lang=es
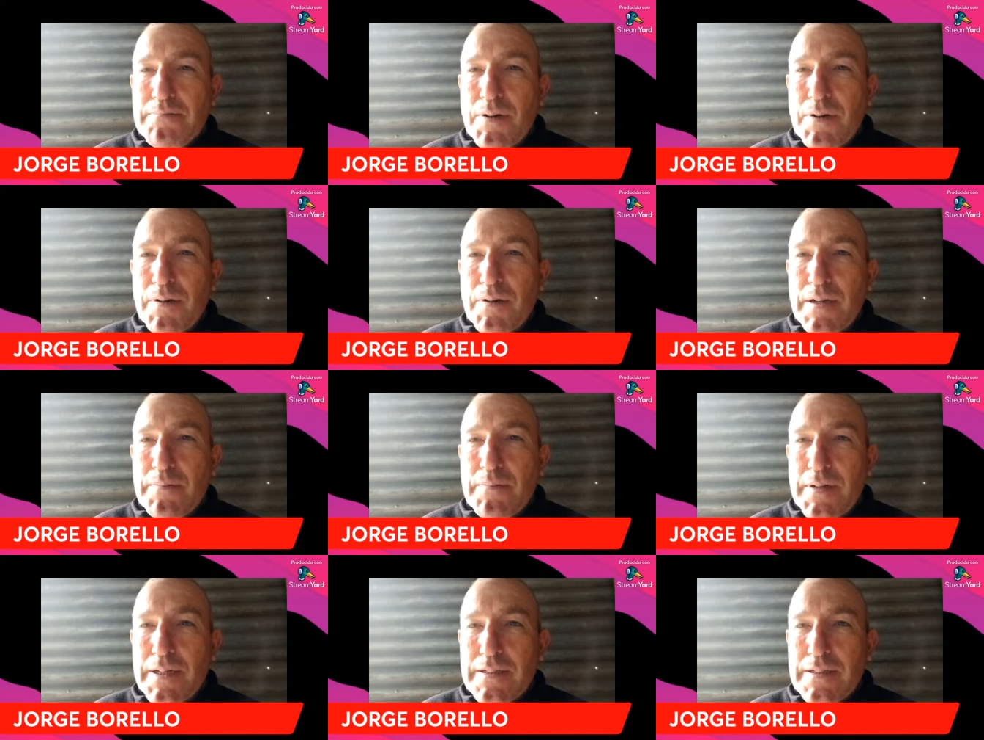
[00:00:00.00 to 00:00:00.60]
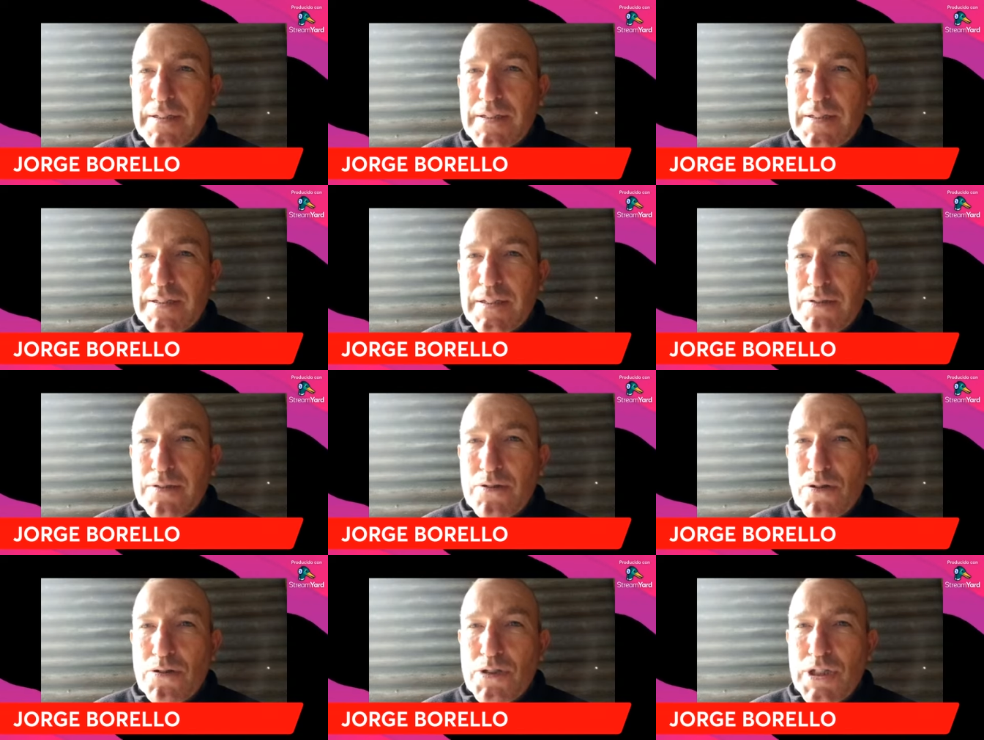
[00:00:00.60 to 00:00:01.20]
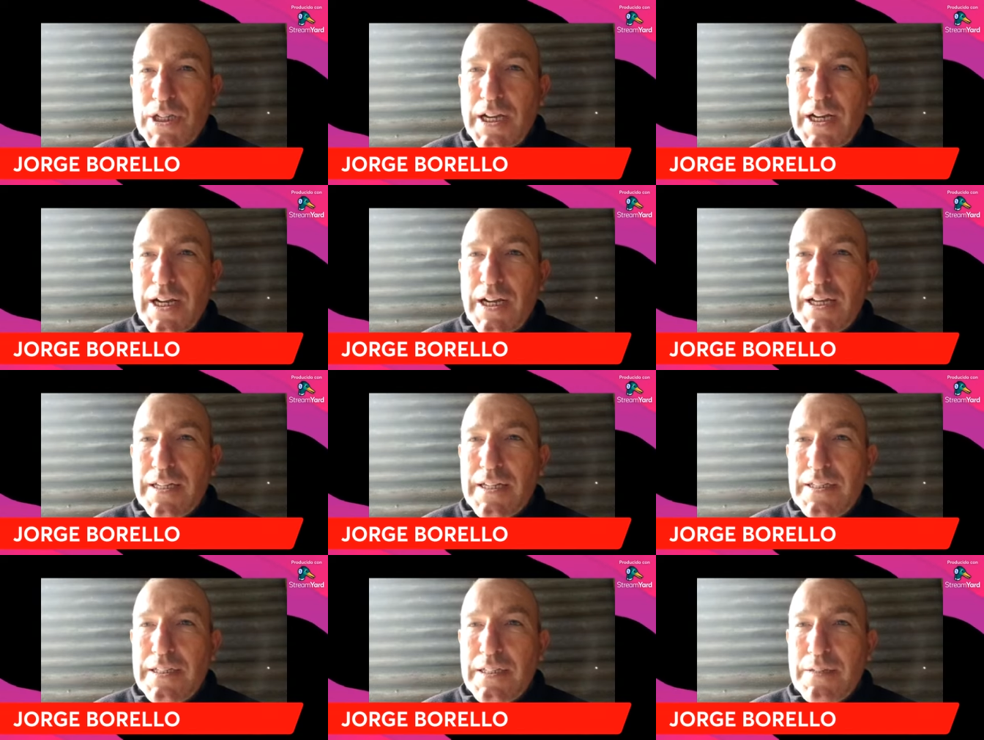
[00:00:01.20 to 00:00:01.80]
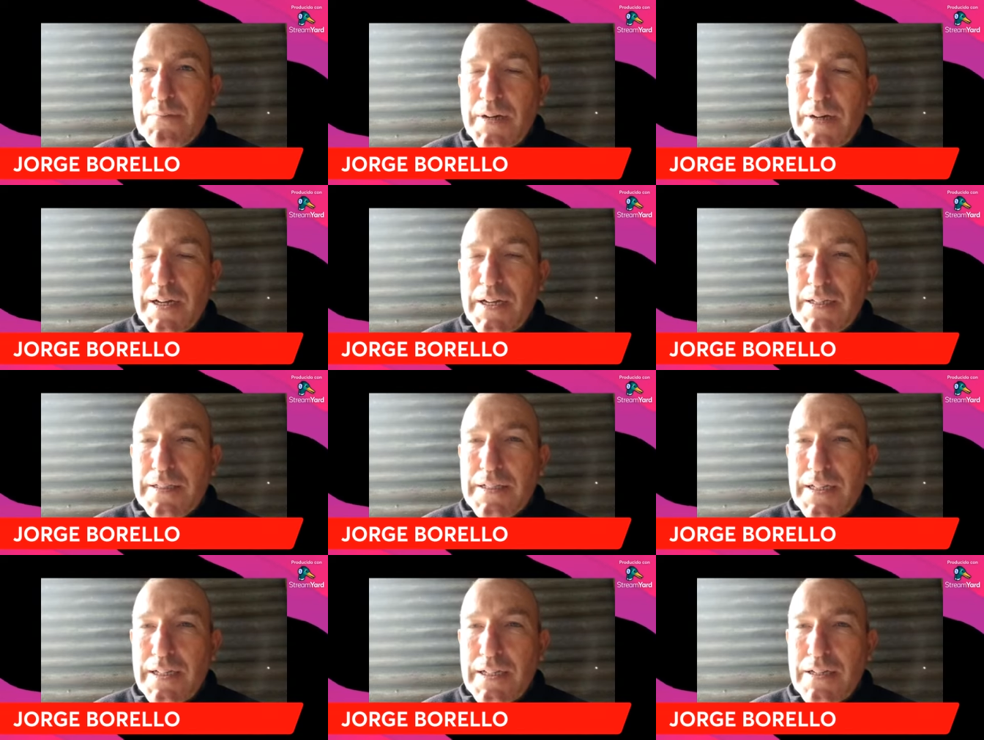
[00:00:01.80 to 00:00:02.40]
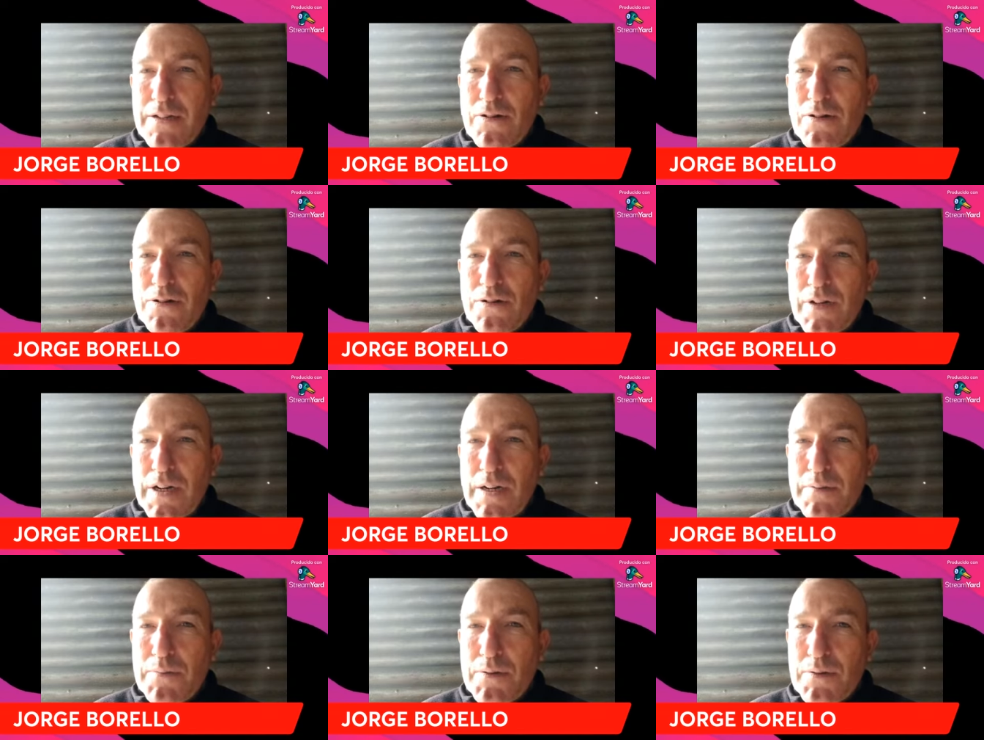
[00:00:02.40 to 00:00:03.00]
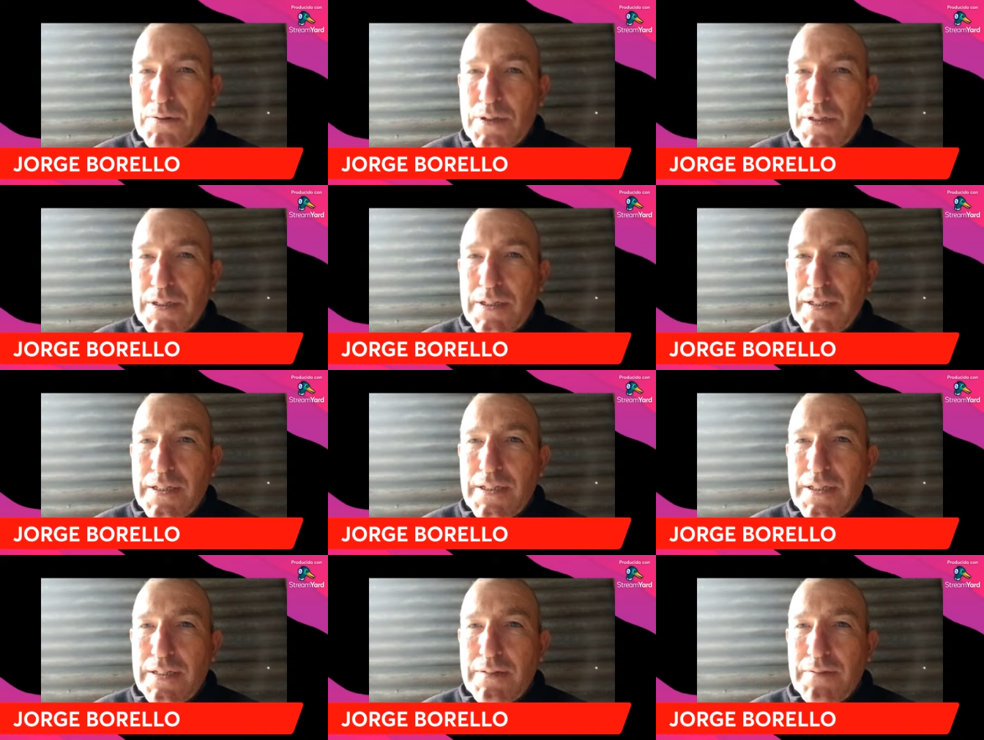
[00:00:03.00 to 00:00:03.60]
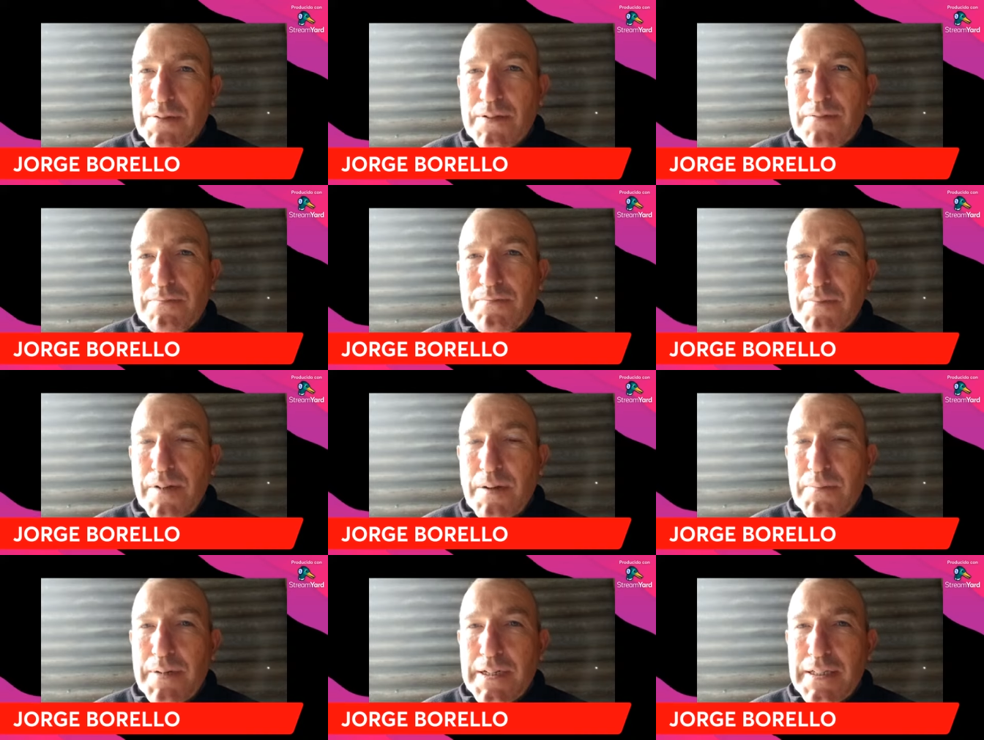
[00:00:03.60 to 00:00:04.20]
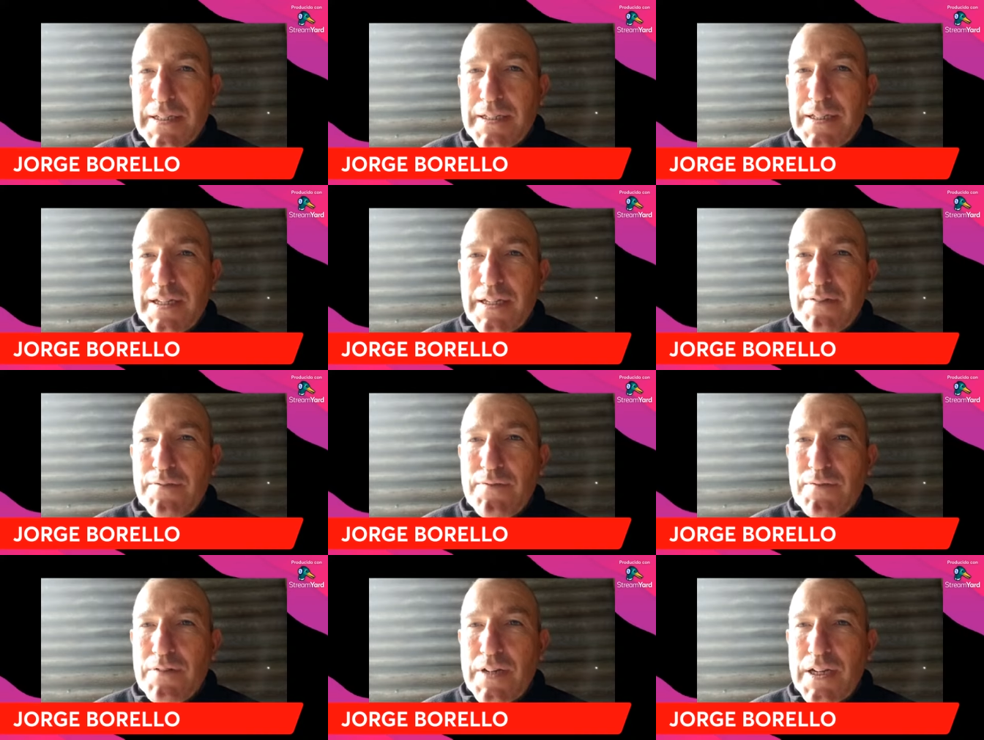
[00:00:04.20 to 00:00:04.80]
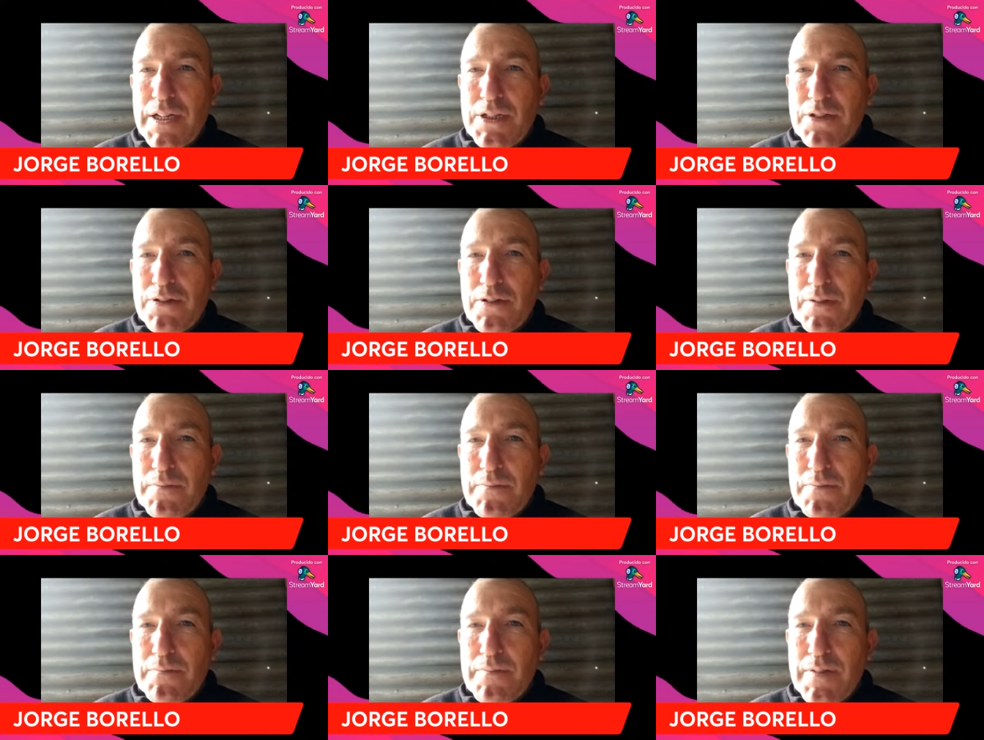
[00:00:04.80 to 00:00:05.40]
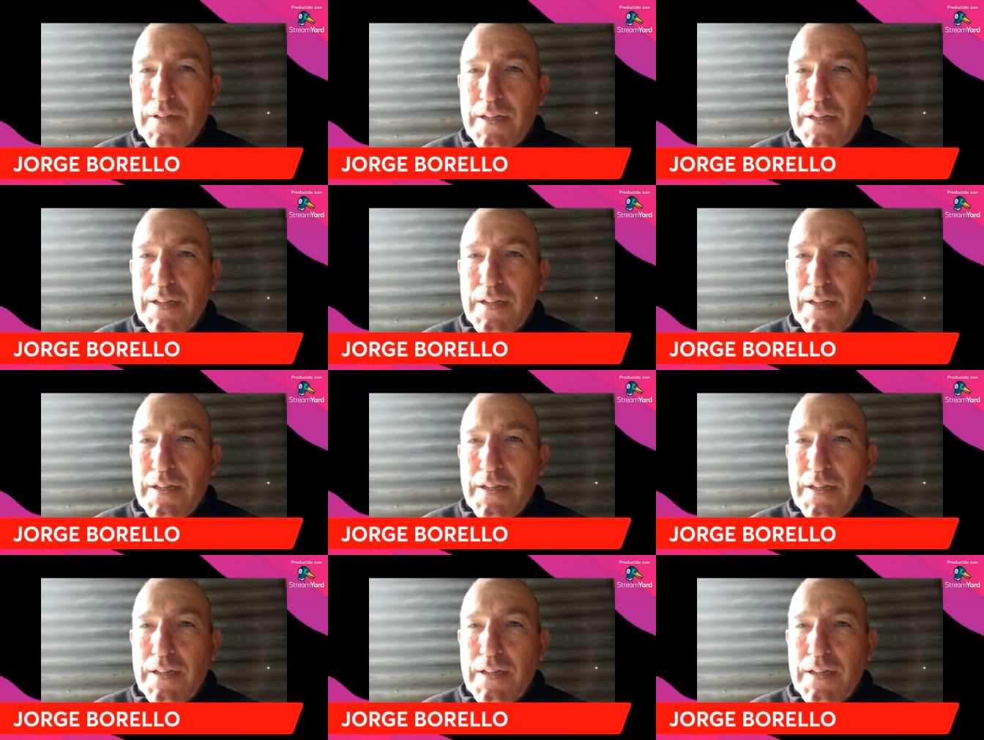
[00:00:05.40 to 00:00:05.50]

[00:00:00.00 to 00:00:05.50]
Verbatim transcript: problemas sociales y demás hasta que lo logramos y, bueno, a partir de ahí fue un año de,